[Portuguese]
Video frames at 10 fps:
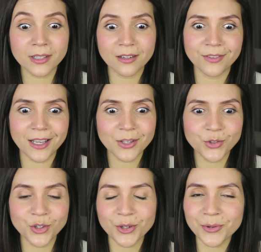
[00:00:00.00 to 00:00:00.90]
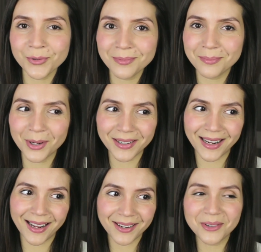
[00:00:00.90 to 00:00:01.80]
através de um
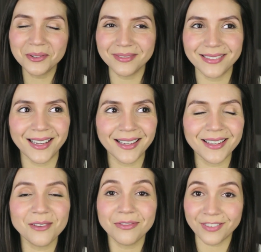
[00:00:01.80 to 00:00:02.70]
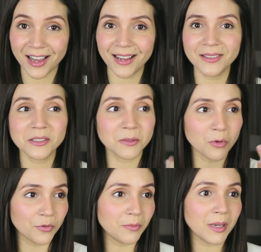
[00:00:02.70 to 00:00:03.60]
boneco, né, que fala, se
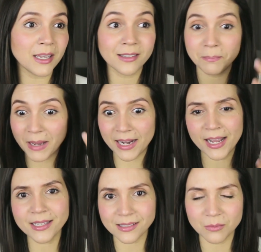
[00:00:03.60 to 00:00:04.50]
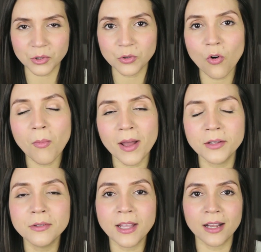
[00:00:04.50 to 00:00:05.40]
movimenta e parece muito com o
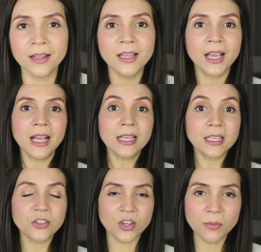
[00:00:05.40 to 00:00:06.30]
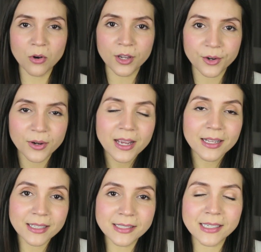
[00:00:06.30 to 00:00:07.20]
marido dela que já morreu.
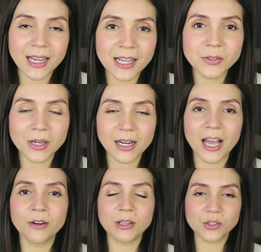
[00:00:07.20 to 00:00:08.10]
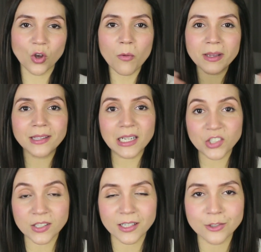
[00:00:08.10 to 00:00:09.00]
Nesse caso, é claro, é só uma inteligência